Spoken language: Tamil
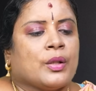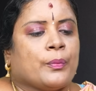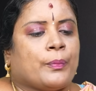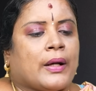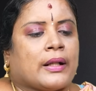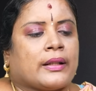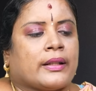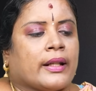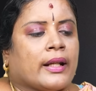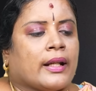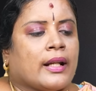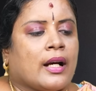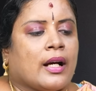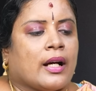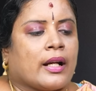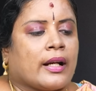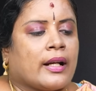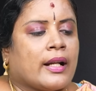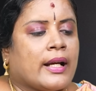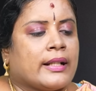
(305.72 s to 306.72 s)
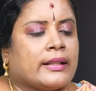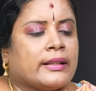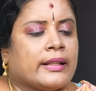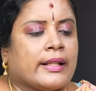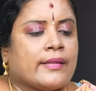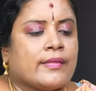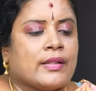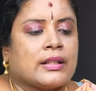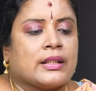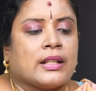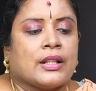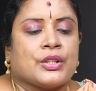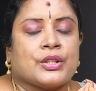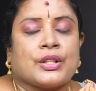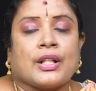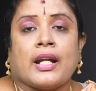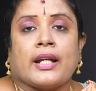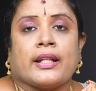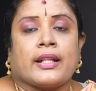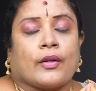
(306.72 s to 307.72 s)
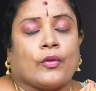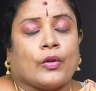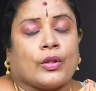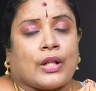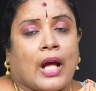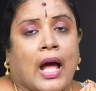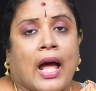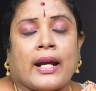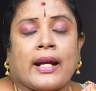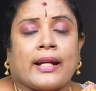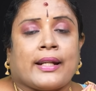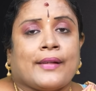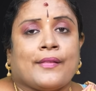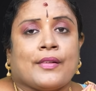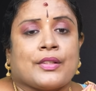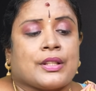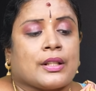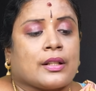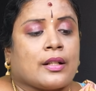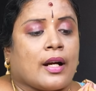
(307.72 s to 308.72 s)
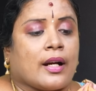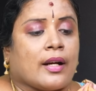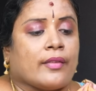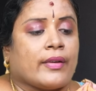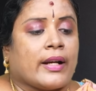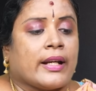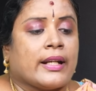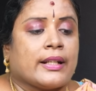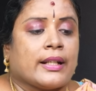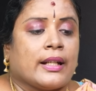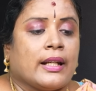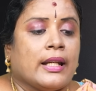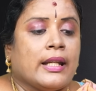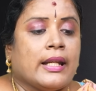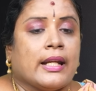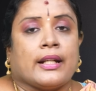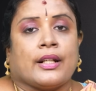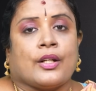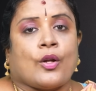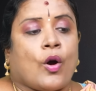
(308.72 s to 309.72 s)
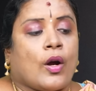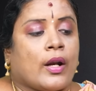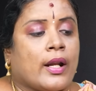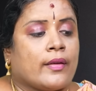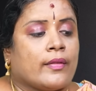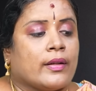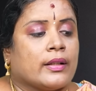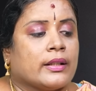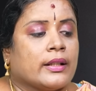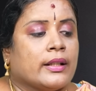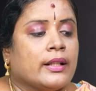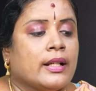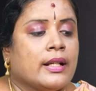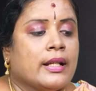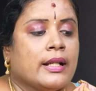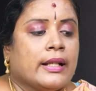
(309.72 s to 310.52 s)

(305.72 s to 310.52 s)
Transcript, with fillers: வந்து பார்த்திங்கன்னா ரெண்டாயிரத்தி இருபத்தஞ்சில் இதுக்கு ஒரு டார்கெட்டே வச்சுருக்காங்க ஃபைவ் ட்ரில்லியன் டாலர் வந்து